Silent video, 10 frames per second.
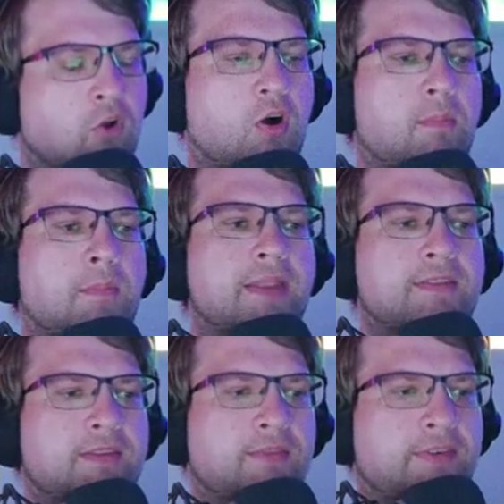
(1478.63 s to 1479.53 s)
Oh
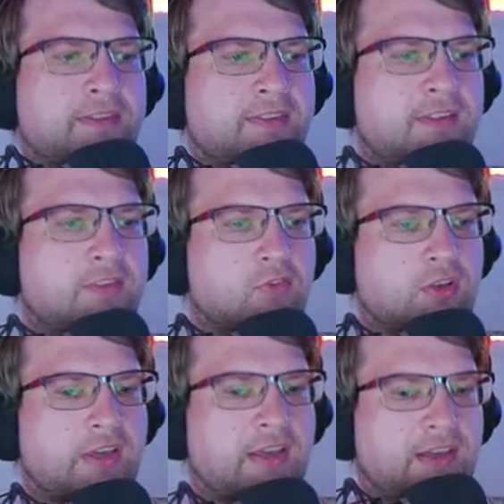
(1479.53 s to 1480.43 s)
Mann, der verzieht so
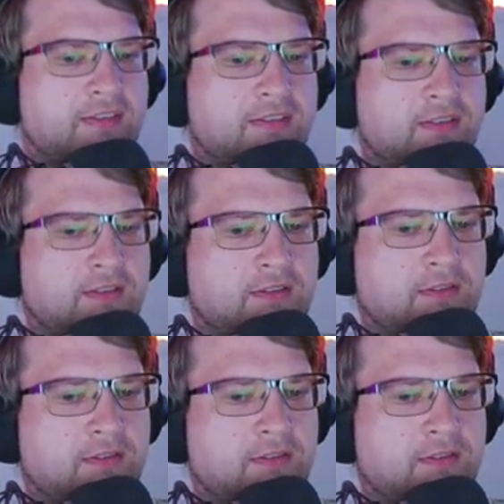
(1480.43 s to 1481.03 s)
krass.